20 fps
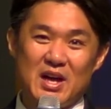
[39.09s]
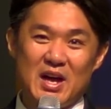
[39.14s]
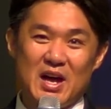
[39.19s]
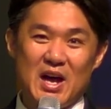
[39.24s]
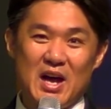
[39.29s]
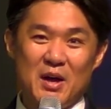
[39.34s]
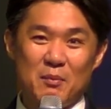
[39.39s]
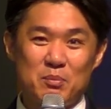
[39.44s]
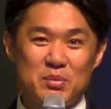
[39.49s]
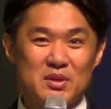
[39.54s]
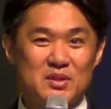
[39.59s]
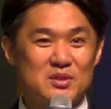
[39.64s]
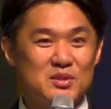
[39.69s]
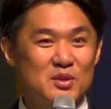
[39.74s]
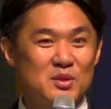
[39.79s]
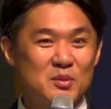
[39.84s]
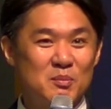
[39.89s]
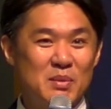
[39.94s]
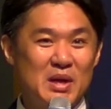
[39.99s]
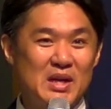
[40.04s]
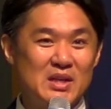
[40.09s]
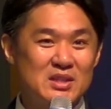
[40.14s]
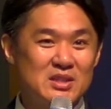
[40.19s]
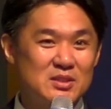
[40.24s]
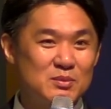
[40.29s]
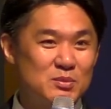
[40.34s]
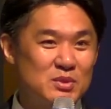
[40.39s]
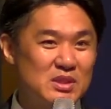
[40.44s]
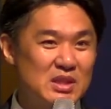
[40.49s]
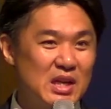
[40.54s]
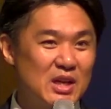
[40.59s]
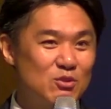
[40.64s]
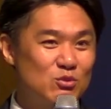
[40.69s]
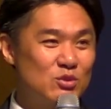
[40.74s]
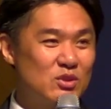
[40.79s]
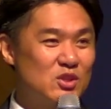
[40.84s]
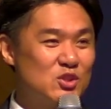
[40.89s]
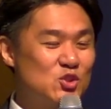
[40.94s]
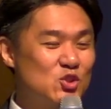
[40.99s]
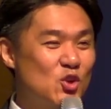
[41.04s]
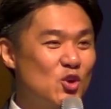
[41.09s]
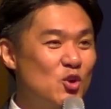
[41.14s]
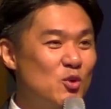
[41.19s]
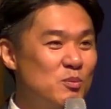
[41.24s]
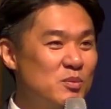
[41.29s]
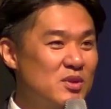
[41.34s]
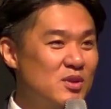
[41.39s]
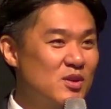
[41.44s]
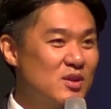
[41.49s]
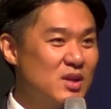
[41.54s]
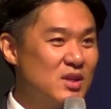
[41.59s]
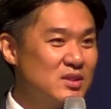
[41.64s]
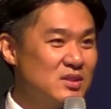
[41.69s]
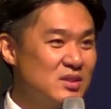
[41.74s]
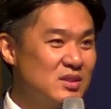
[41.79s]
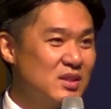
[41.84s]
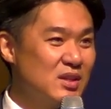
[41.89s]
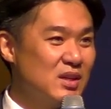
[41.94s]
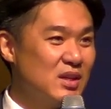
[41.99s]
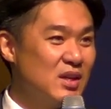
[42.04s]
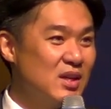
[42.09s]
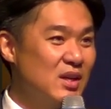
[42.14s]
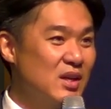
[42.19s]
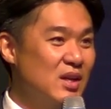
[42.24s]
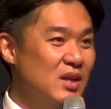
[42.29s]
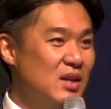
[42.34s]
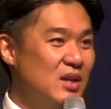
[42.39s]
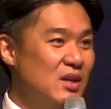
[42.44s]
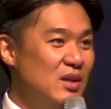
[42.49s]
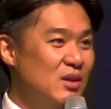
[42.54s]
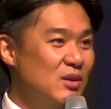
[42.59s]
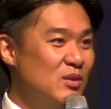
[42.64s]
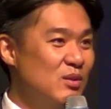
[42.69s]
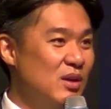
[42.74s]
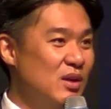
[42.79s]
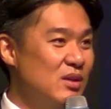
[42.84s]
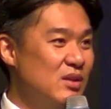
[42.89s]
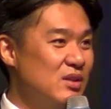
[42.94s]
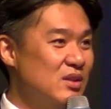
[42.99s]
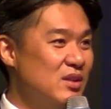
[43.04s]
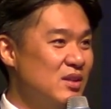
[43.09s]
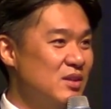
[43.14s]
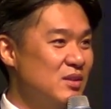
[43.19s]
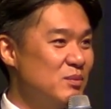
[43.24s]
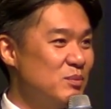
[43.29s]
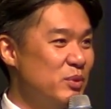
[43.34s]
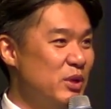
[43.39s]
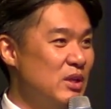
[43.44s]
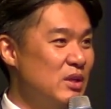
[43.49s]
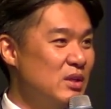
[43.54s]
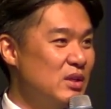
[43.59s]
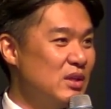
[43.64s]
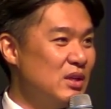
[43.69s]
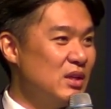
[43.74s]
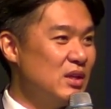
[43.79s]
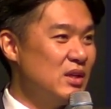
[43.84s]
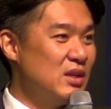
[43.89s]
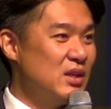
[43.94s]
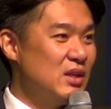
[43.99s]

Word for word: 앞에서 말씀을 나눈 게 처음인 것 같은데 와, 이렇게 뵈니까